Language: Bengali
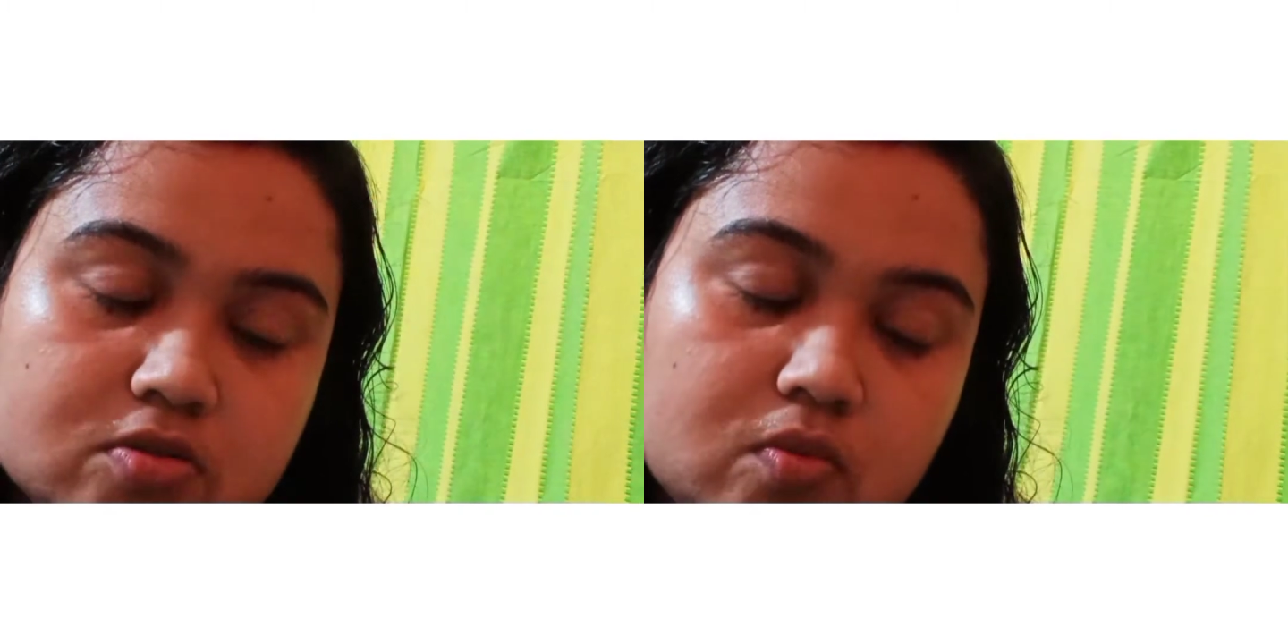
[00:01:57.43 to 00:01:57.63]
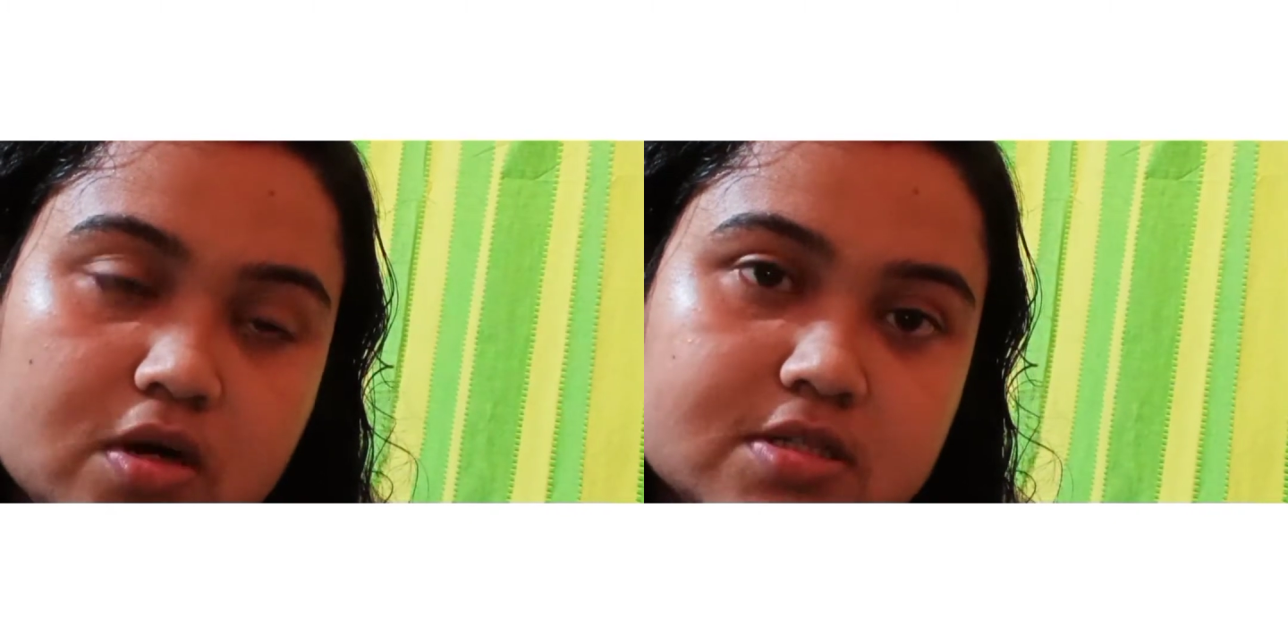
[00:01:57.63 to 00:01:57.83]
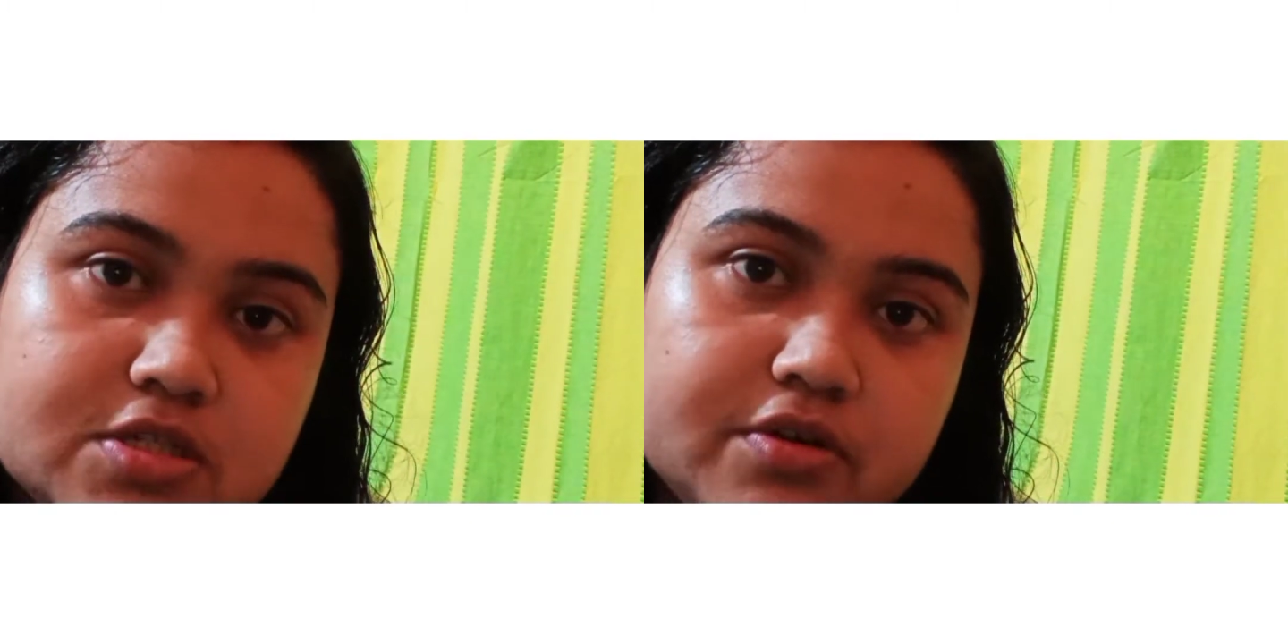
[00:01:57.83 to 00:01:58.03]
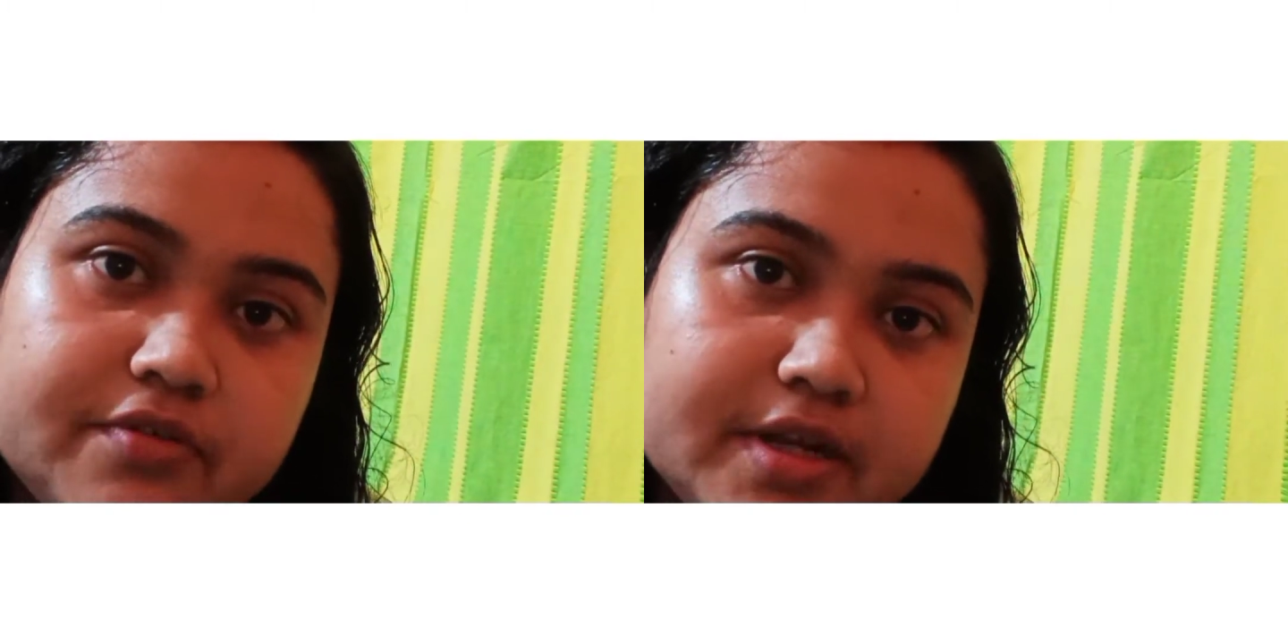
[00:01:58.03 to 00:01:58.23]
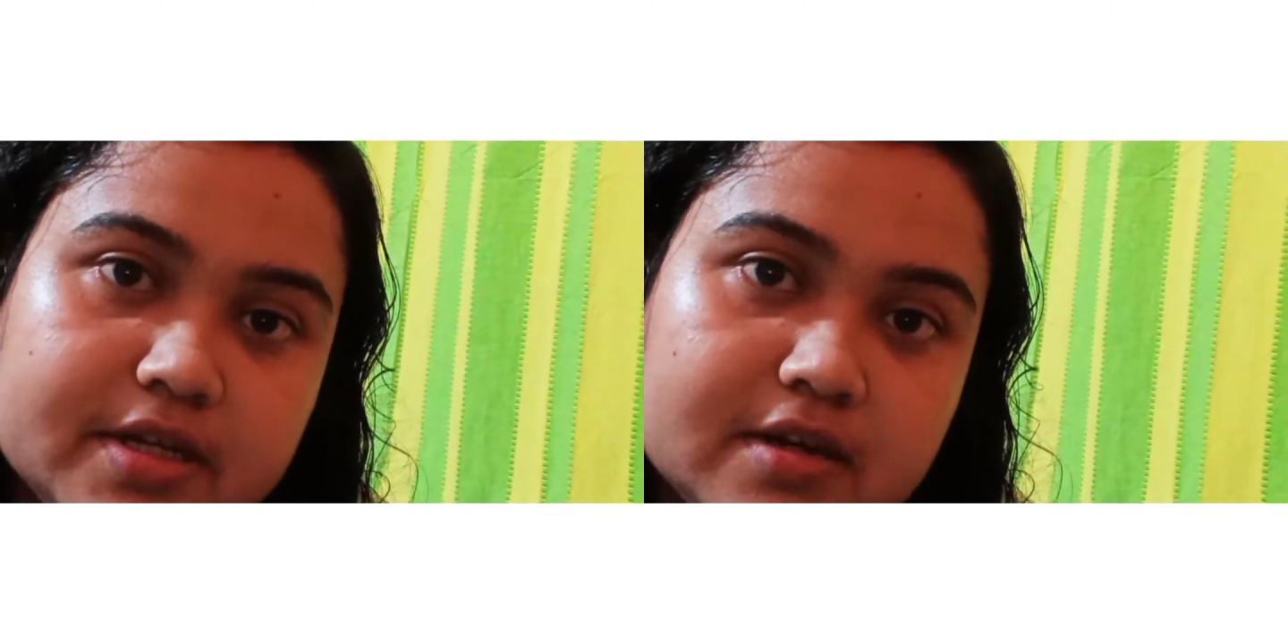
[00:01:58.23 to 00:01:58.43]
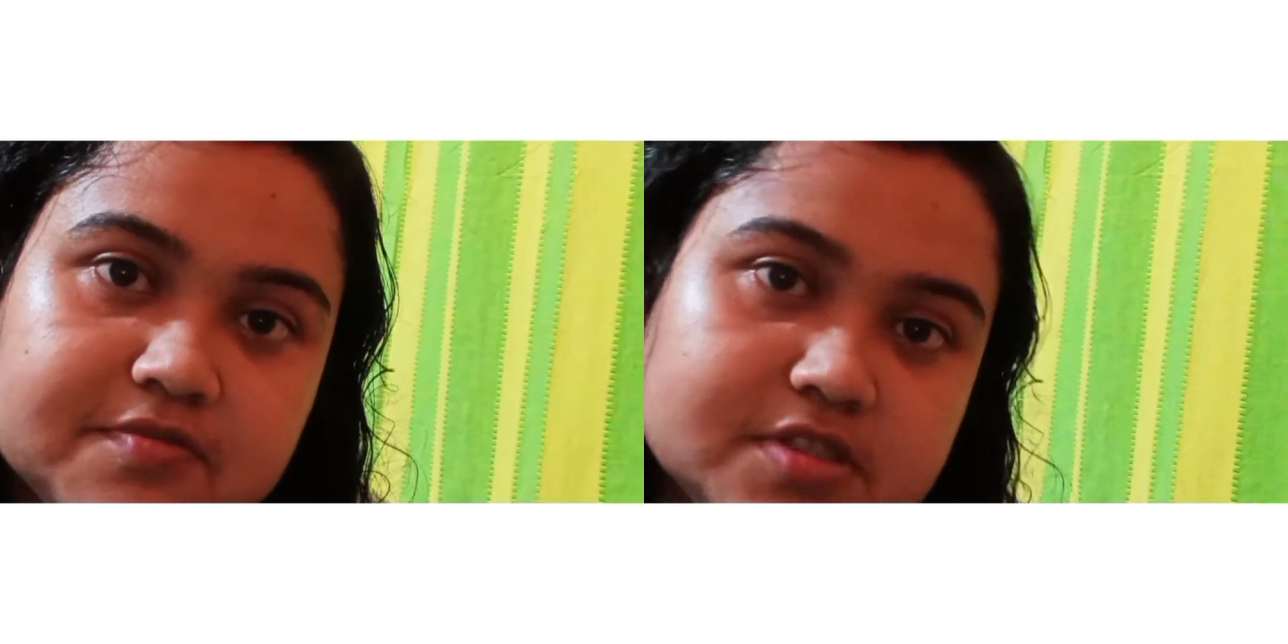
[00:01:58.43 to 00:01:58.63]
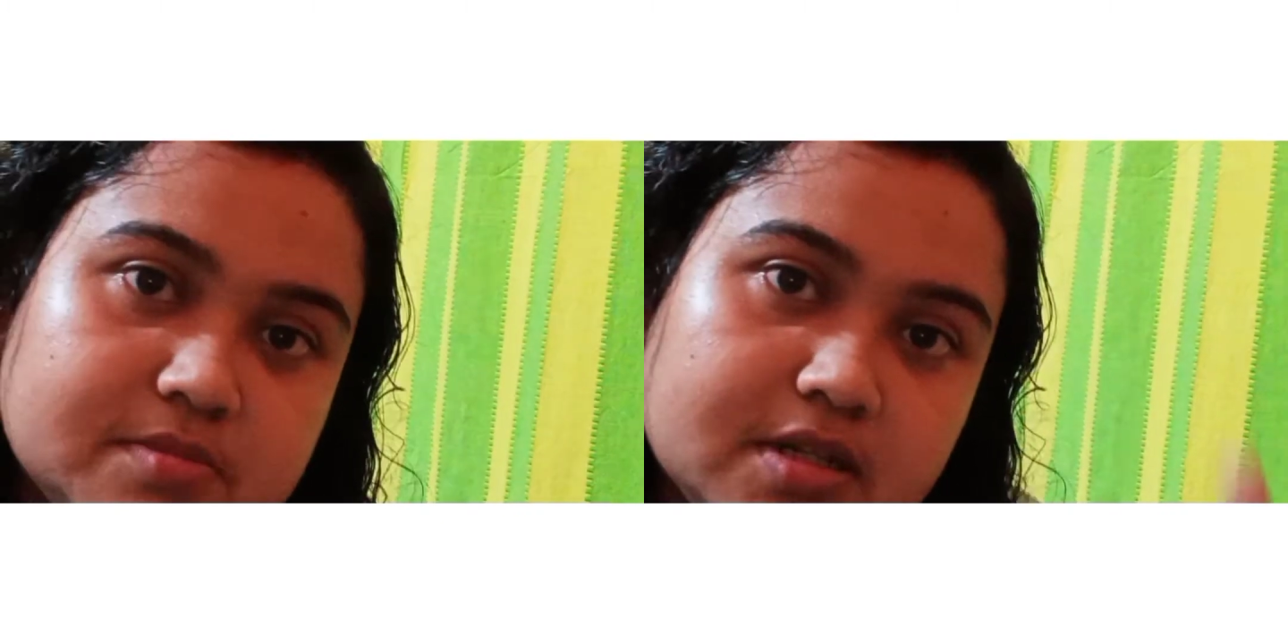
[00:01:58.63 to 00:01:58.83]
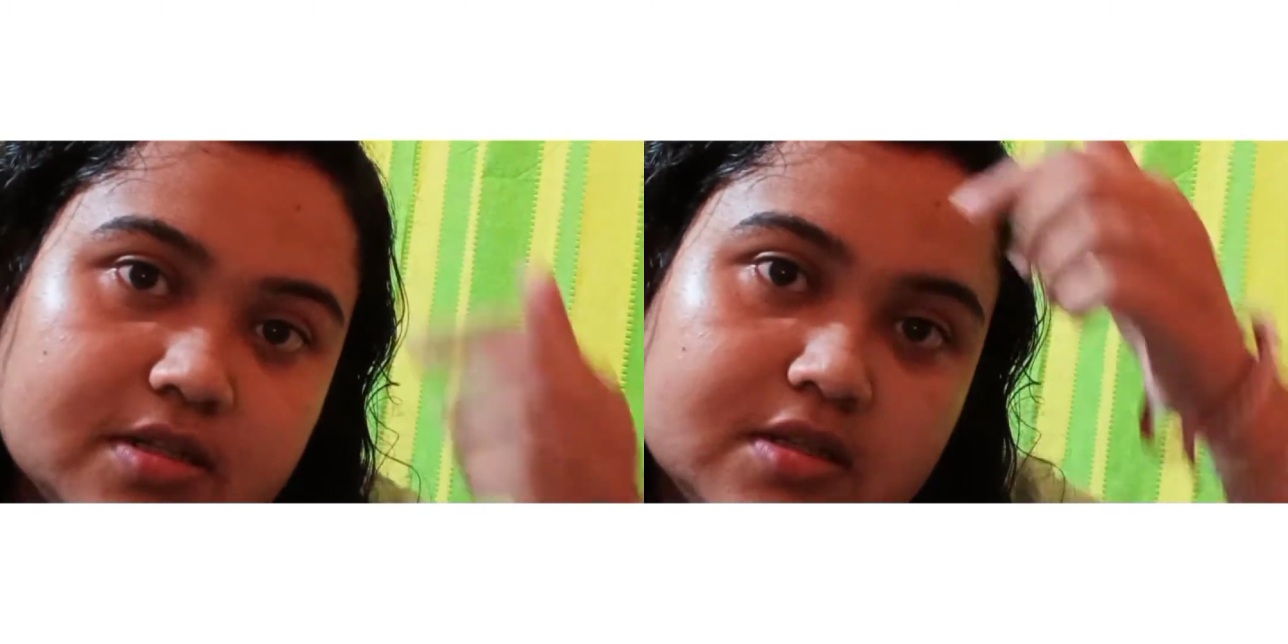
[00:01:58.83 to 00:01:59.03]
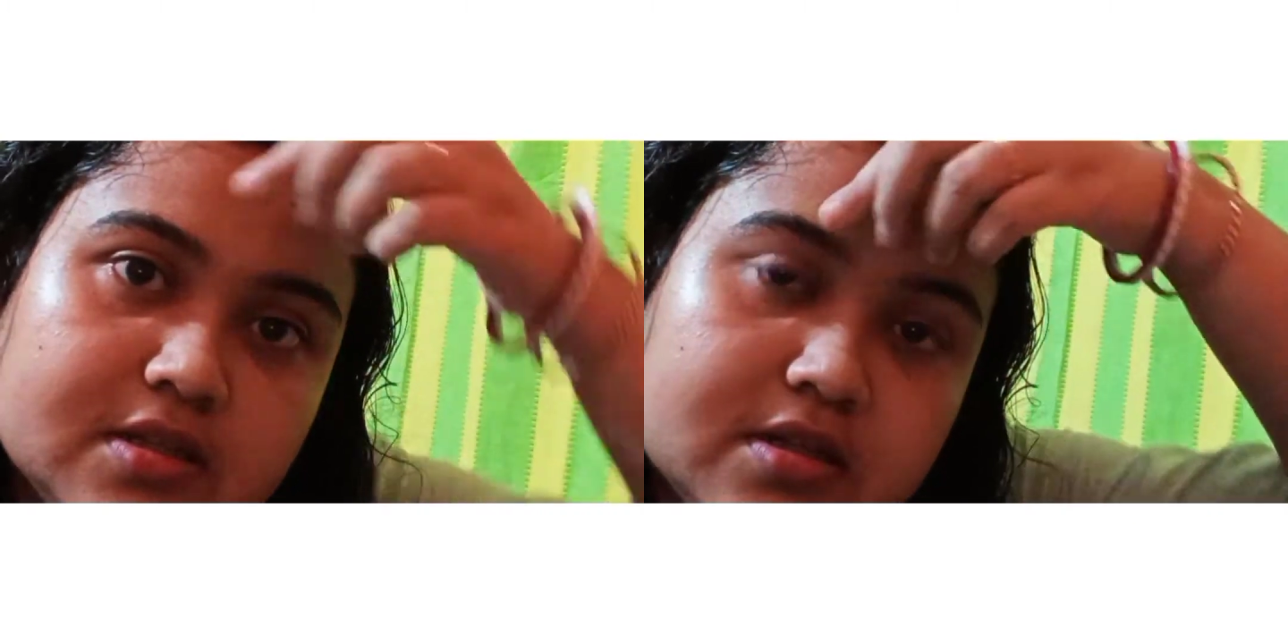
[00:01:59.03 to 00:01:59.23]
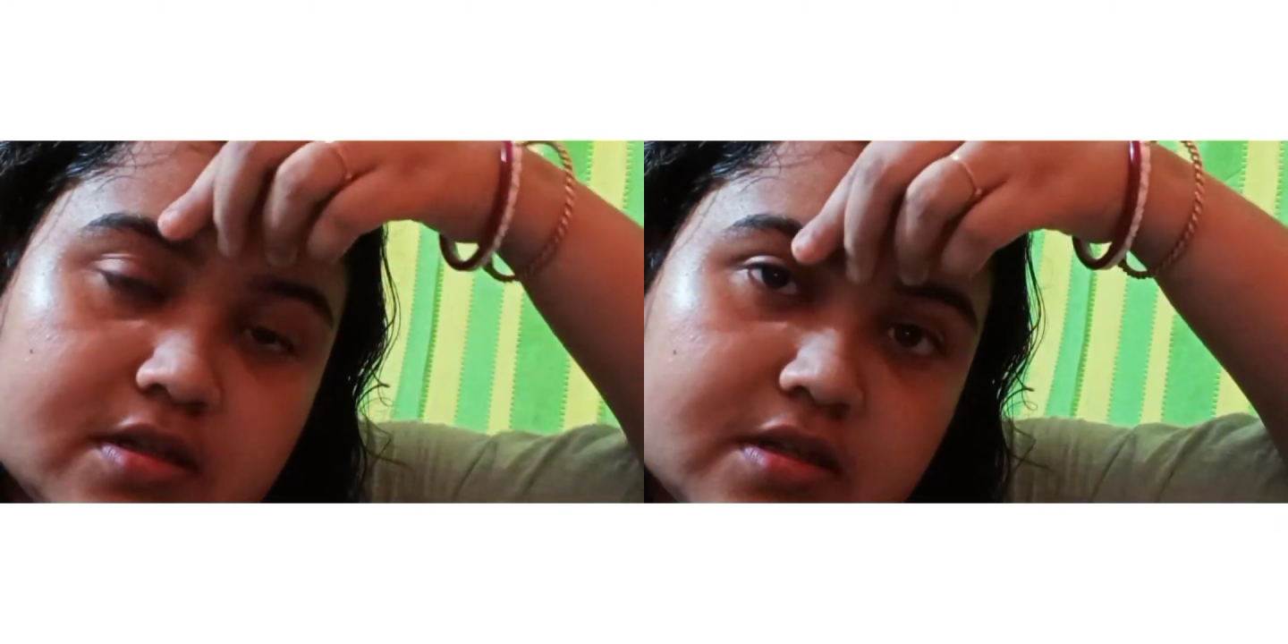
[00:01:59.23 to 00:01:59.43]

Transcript: তার আগে যদি হাতটা ছাড়ো তাহলে কিন্তু